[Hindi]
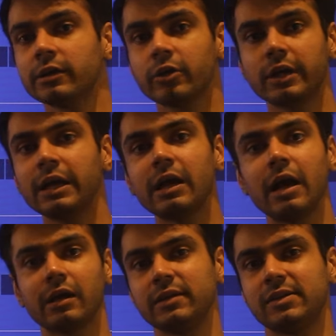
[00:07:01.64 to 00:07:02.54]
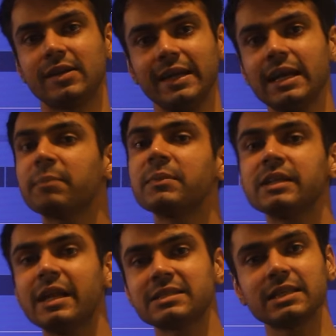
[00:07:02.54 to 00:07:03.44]
क्योंकि अगर ट्रेड आपने
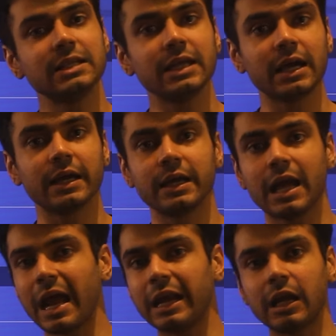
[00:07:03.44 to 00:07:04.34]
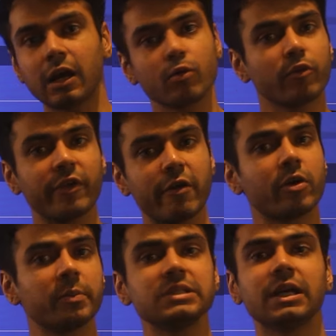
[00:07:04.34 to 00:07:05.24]
लेट से लिया है एंड अगर वो
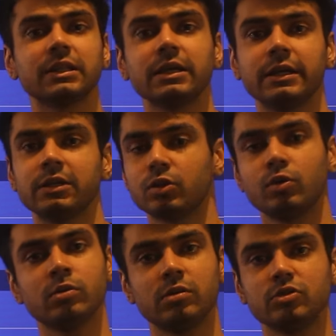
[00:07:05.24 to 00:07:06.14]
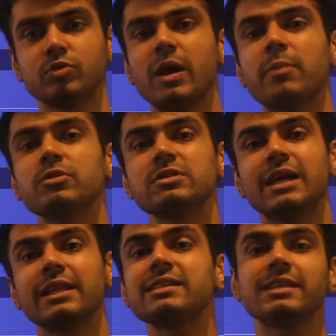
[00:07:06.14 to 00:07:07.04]
फेवर में जाता है तो उसमें आप कुछ
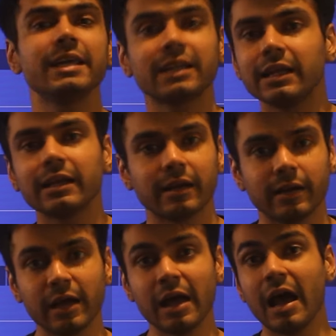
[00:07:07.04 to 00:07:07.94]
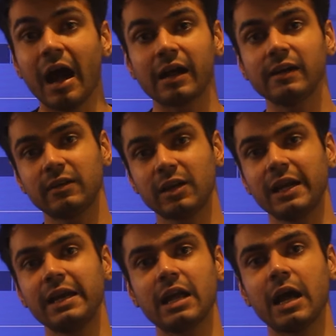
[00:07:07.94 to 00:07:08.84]
ज़्यादा सीख नहीं रहे अगर
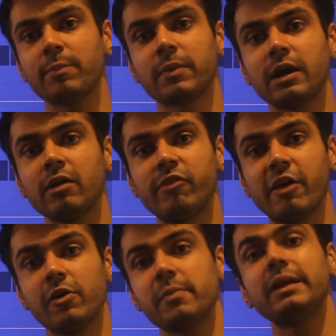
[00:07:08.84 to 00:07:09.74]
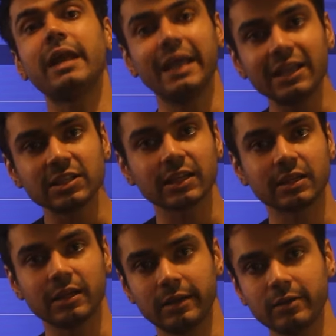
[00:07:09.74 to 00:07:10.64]
ट्रेड आपका फेवर में नहीं
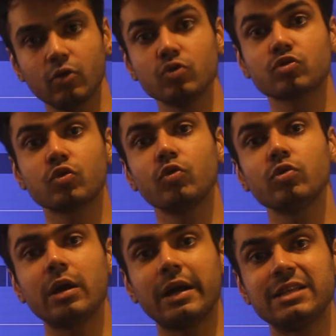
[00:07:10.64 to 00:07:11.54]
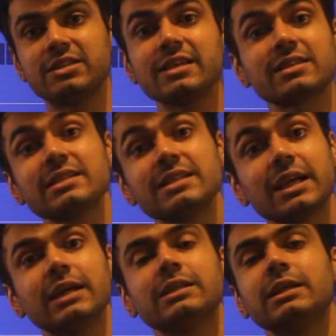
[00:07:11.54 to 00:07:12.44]
जाता है उसको एडजस्ट कैसे
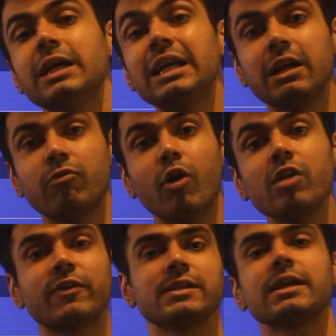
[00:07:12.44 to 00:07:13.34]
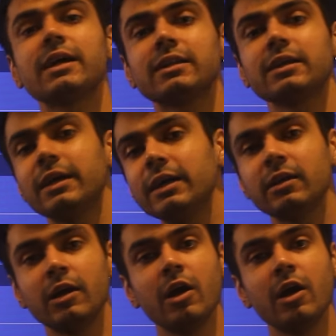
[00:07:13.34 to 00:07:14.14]
करते हैं इवॉल्व कैसे करते हैं